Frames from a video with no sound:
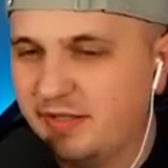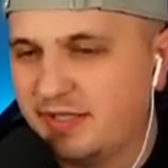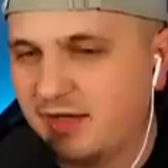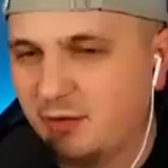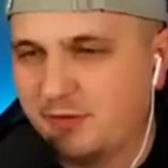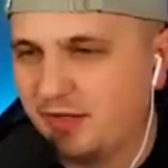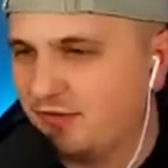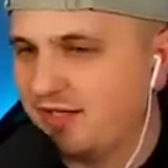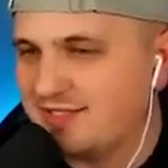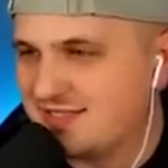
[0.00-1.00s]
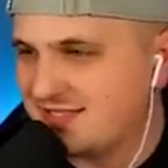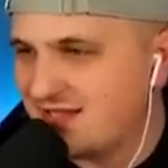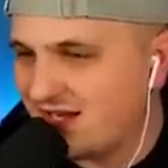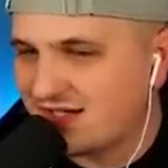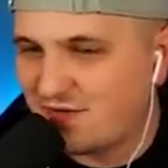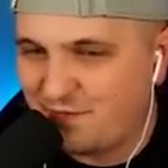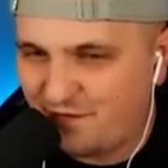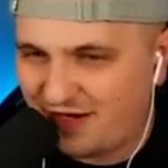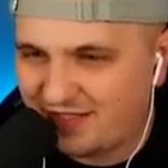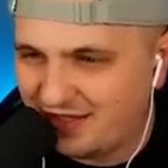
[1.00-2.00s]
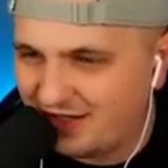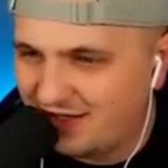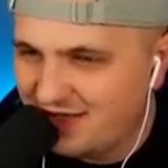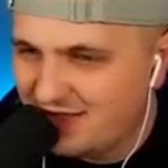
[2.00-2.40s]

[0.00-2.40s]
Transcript: mega lubię. Ona jest taka fajna,